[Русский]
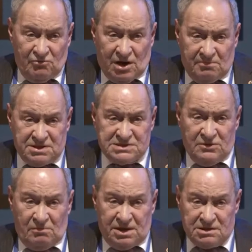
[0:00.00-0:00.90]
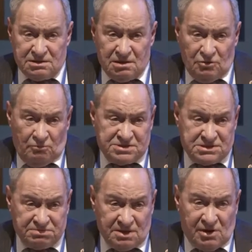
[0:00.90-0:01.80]
можно без него обойтись, это глупости,
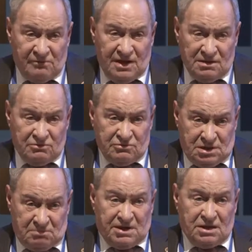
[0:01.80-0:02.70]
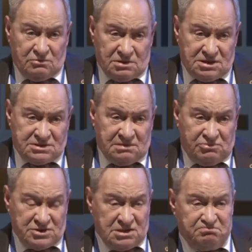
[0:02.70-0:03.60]
потому что вал внутренний продукт, если
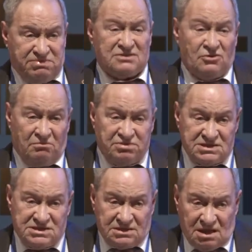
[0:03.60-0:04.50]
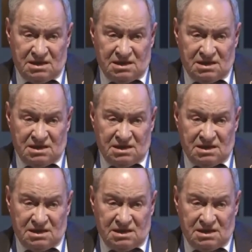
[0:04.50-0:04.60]
отбросить подробности, это